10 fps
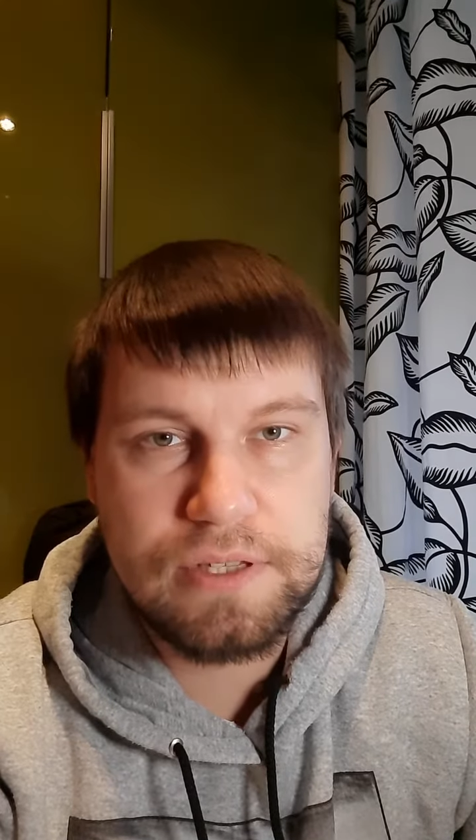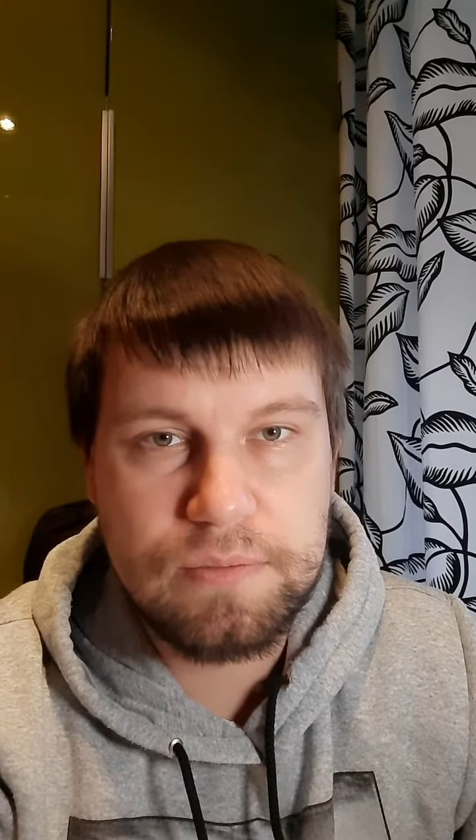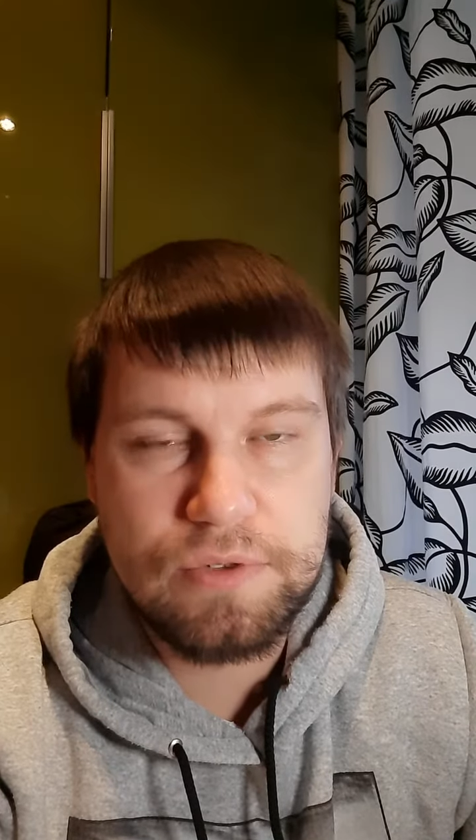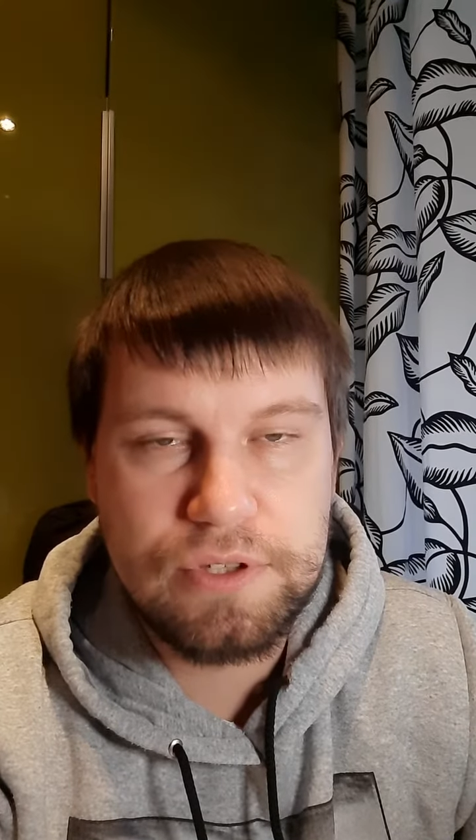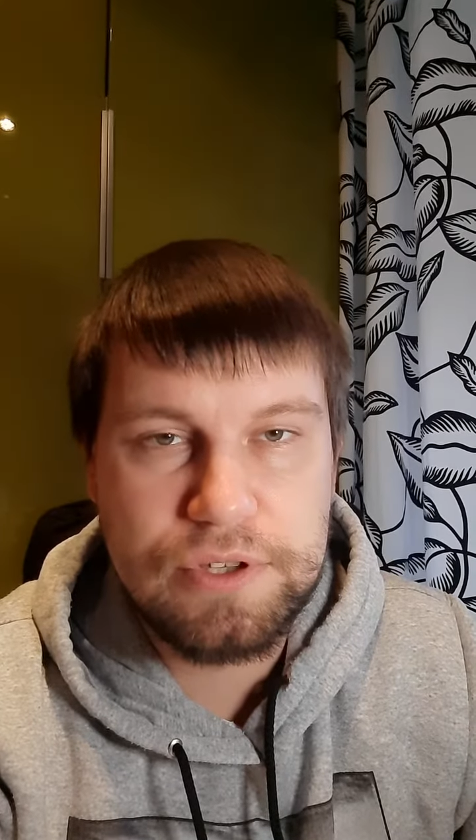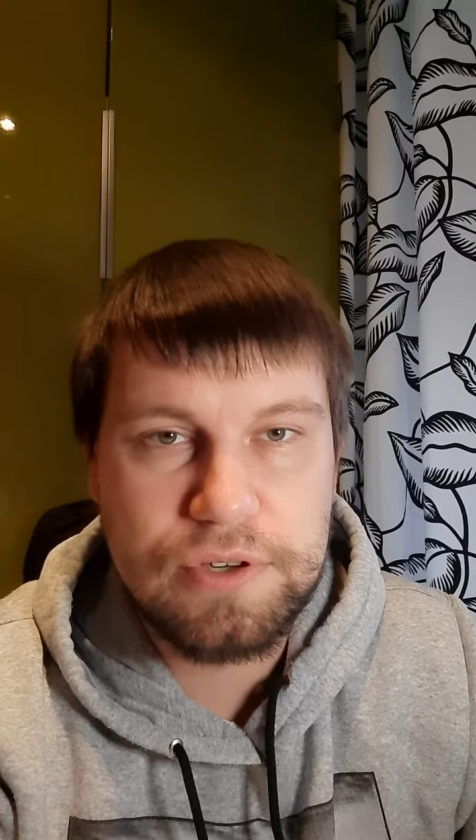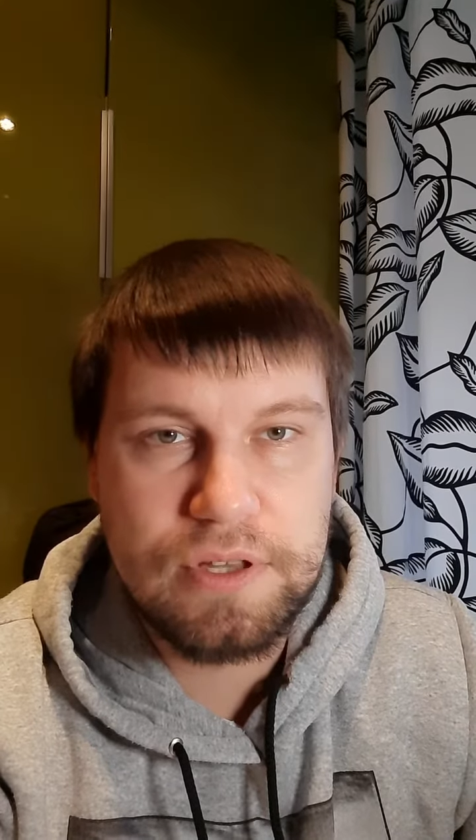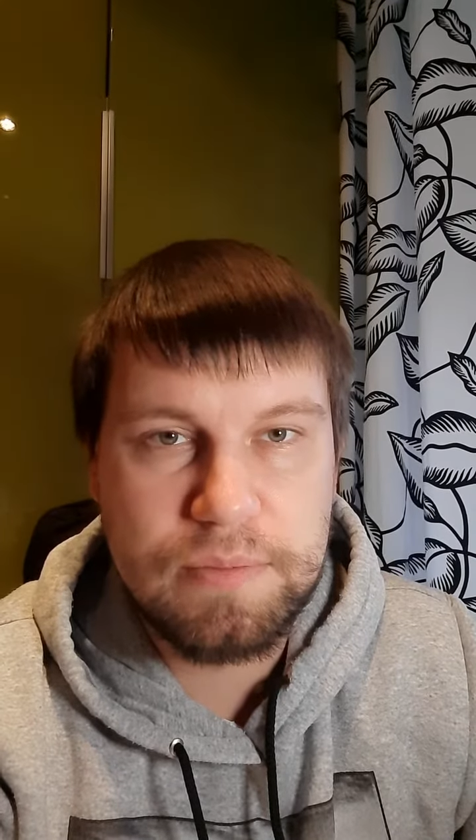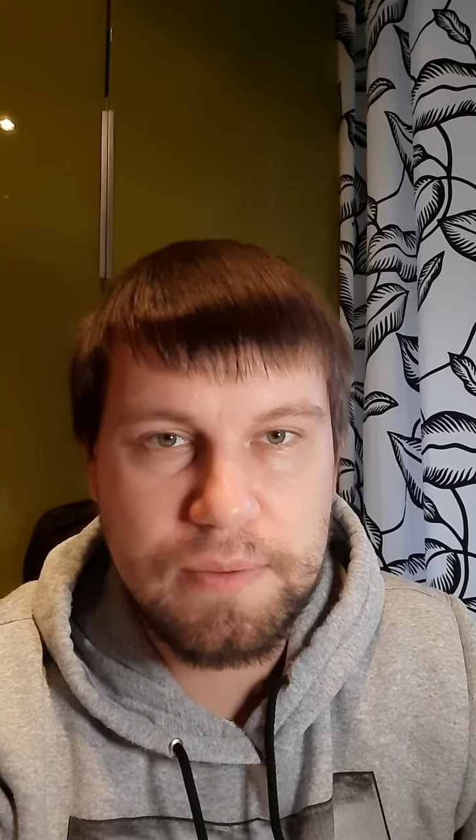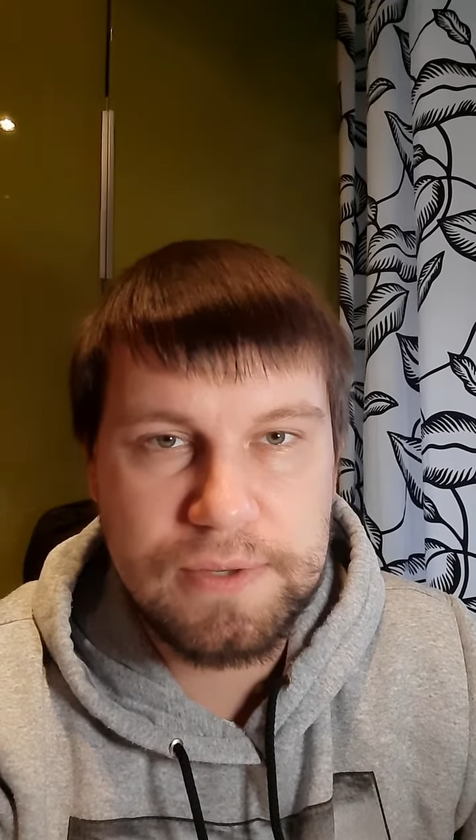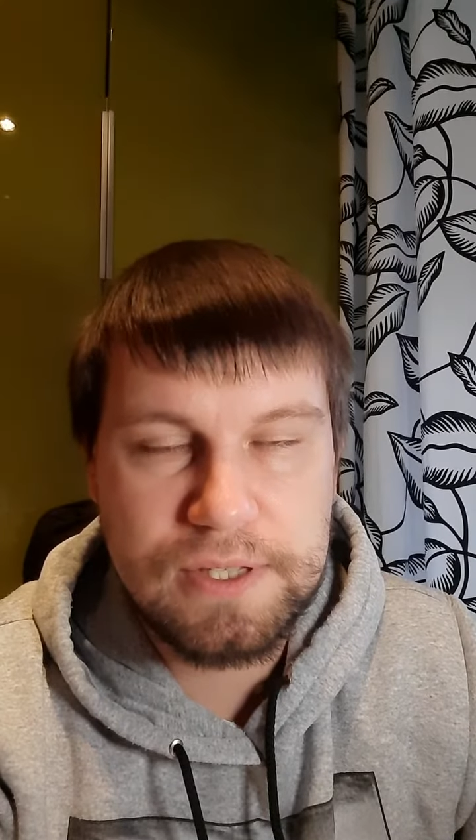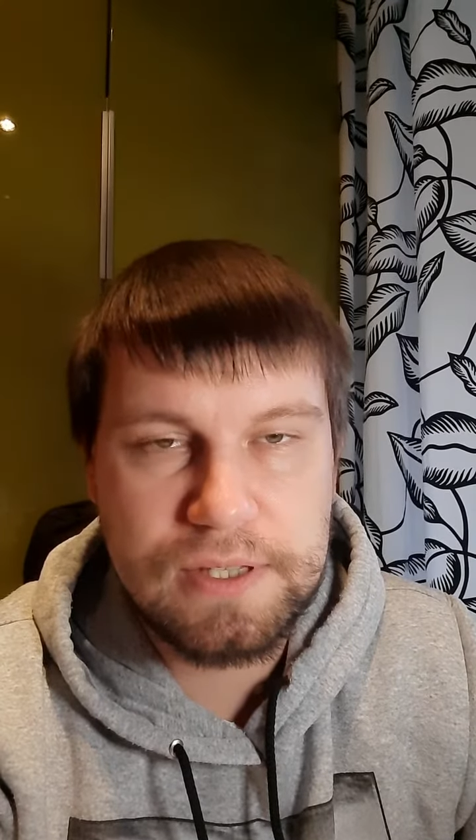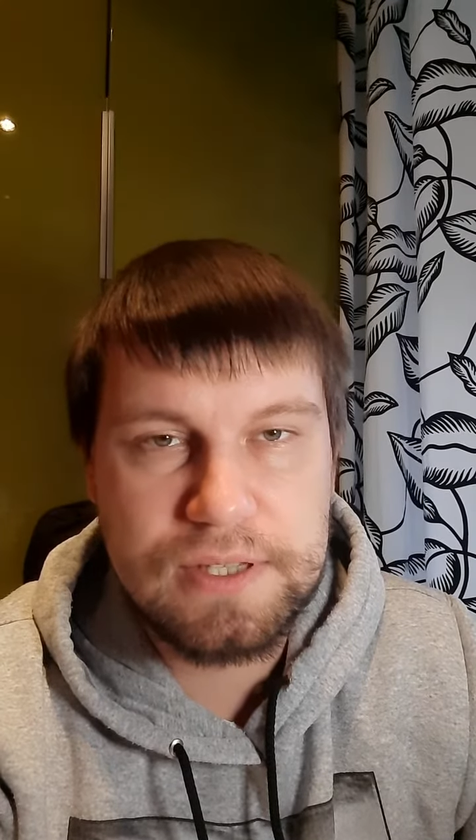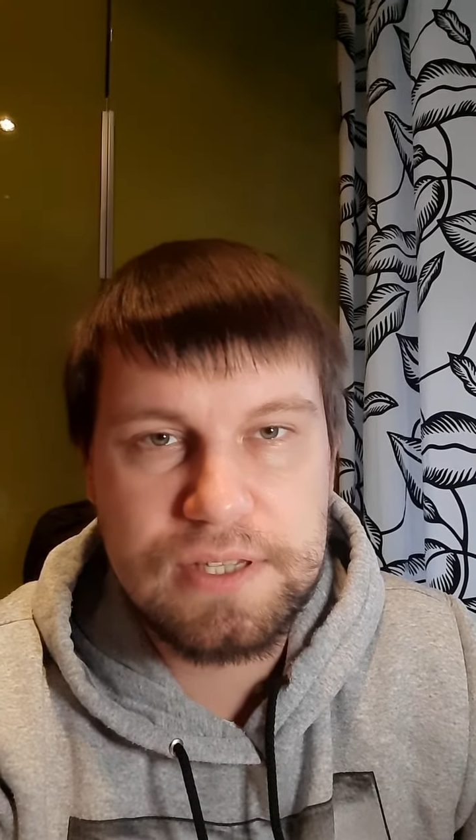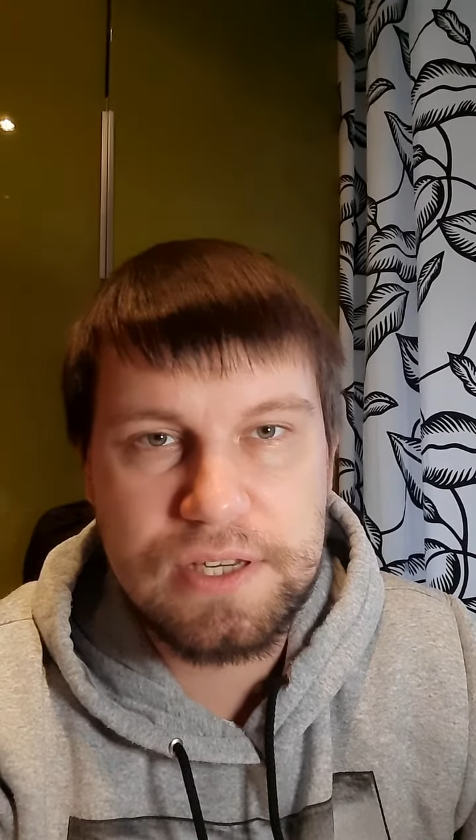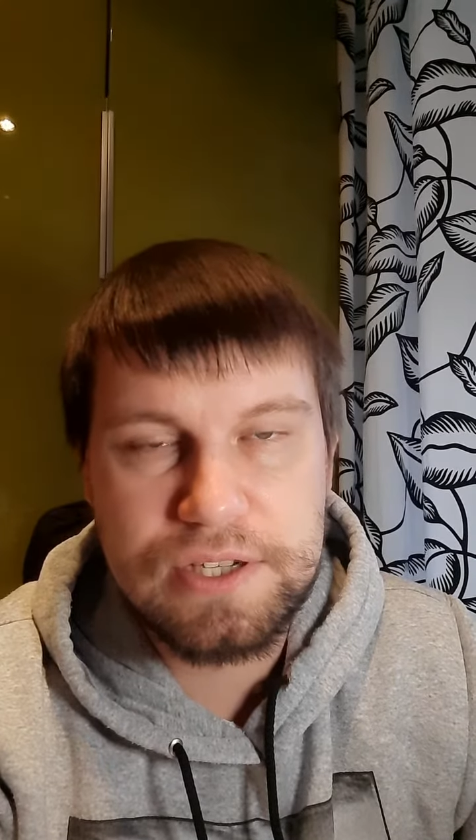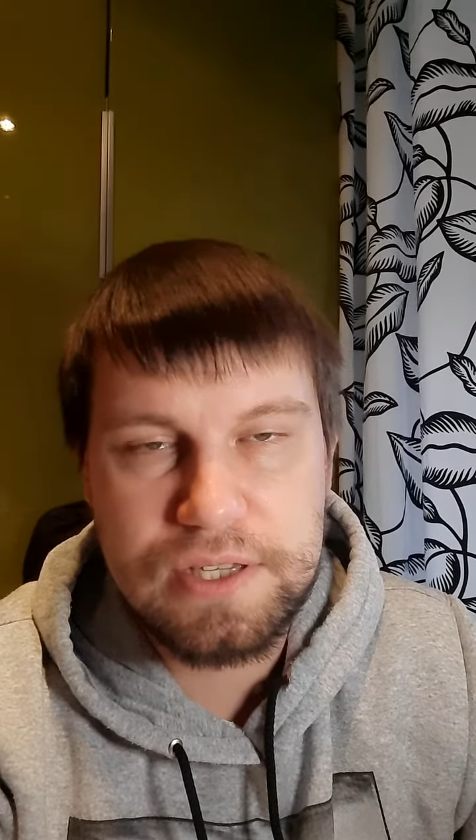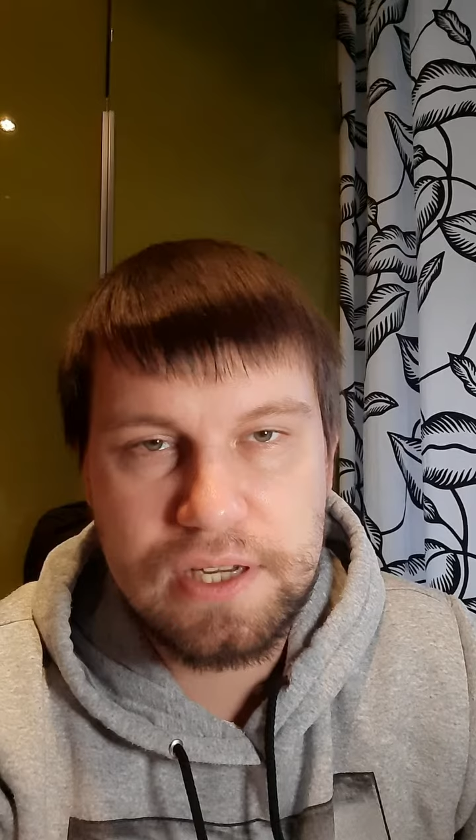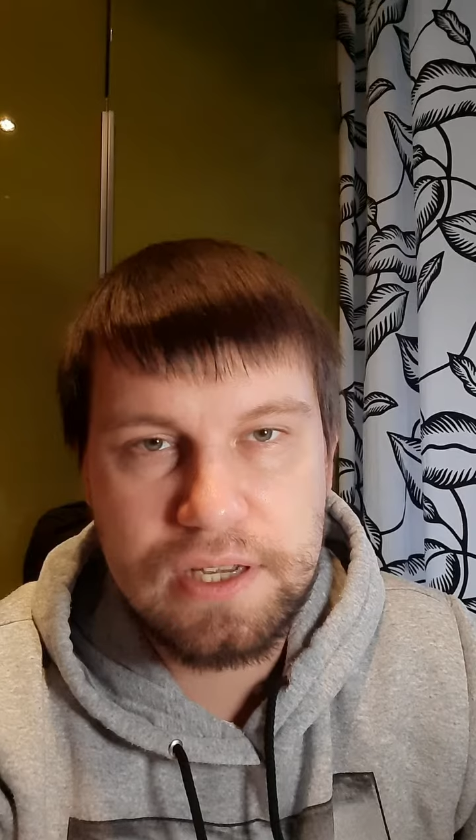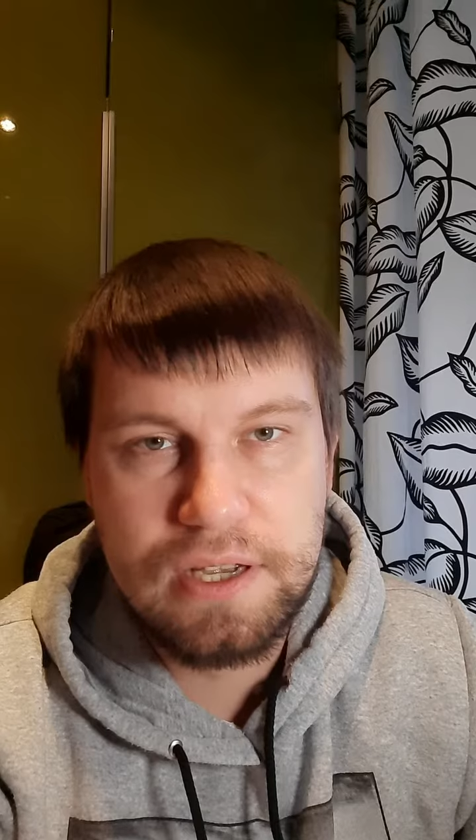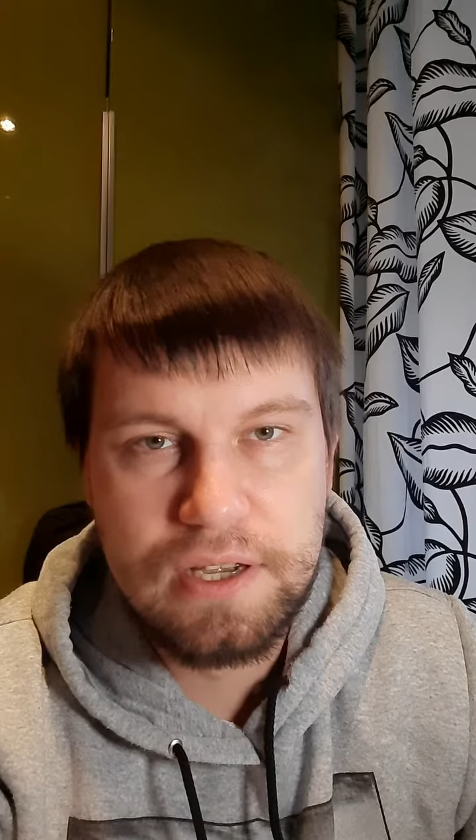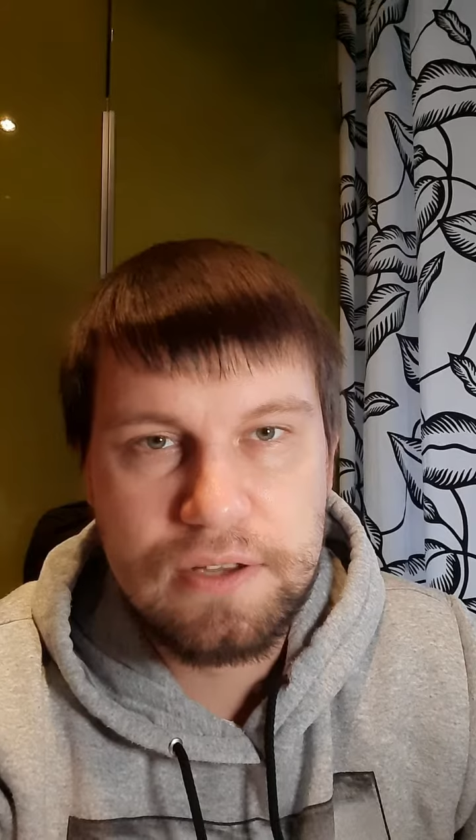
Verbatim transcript: это будет еще одна попытка достичь цели.